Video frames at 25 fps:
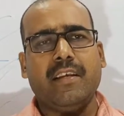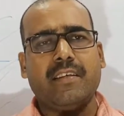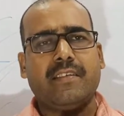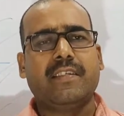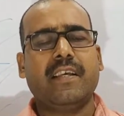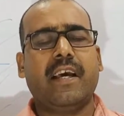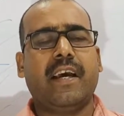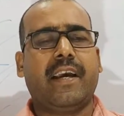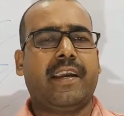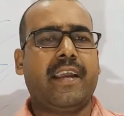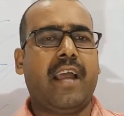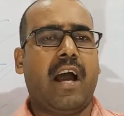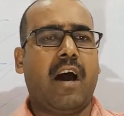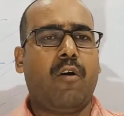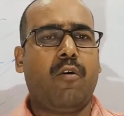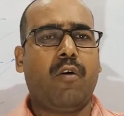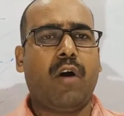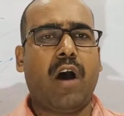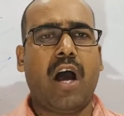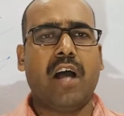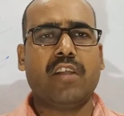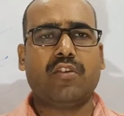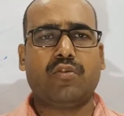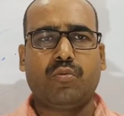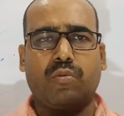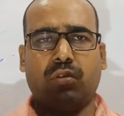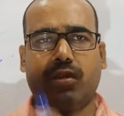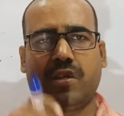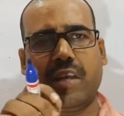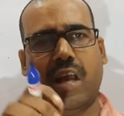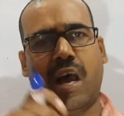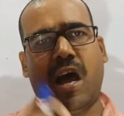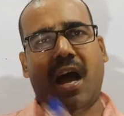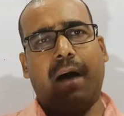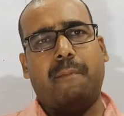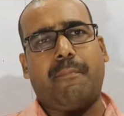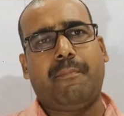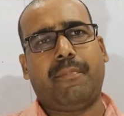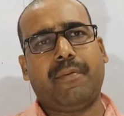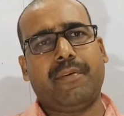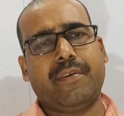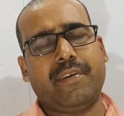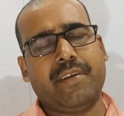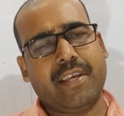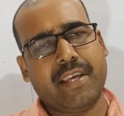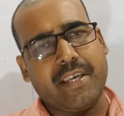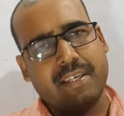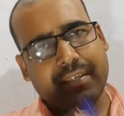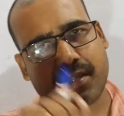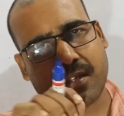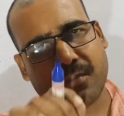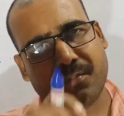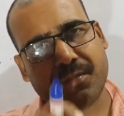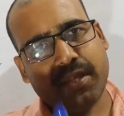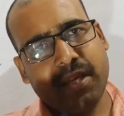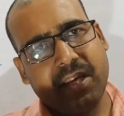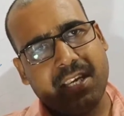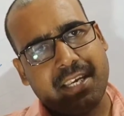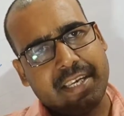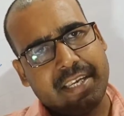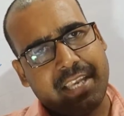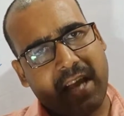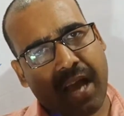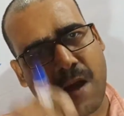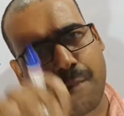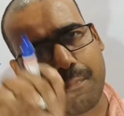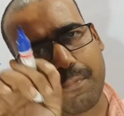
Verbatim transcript: इससे क्या होगा चूंकि आप ये समझें कि